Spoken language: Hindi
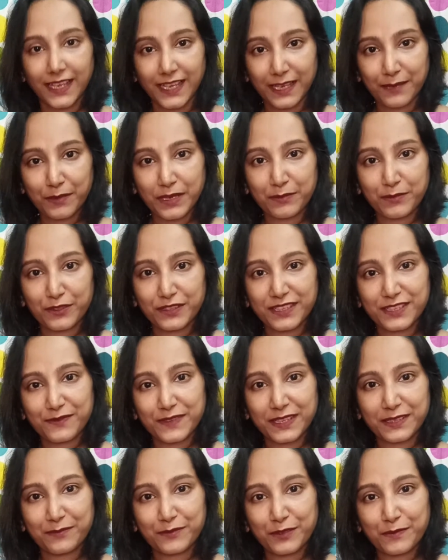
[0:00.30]
हे माय ब्यूटीज़
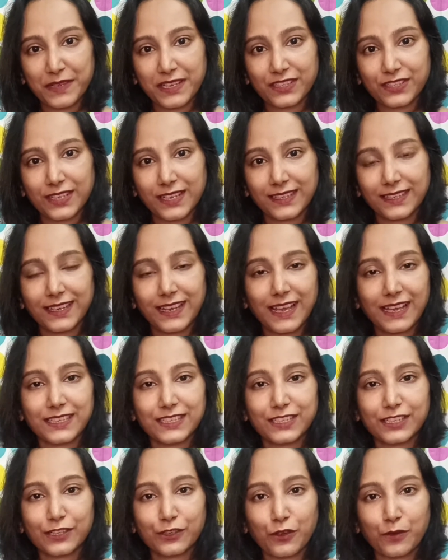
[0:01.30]
वेलकम टू माय चैनल आज
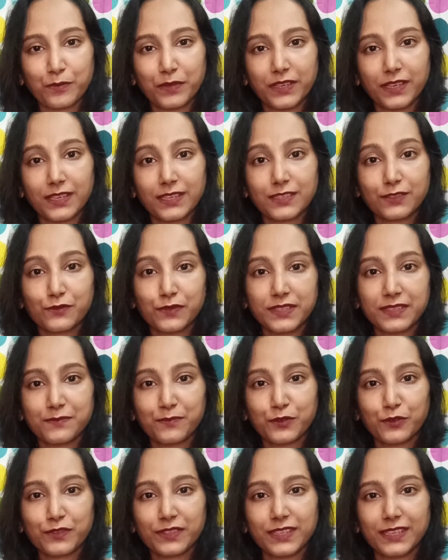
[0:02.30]
का टॉपिक है स्विस
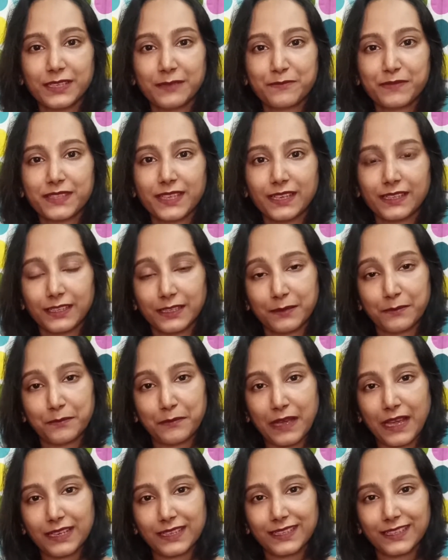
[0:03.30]
ब्यूटी लिप सैटिन
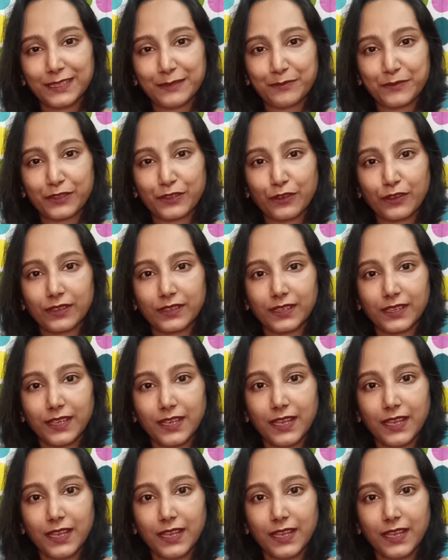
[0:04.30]
मैट लिप क्रियॉन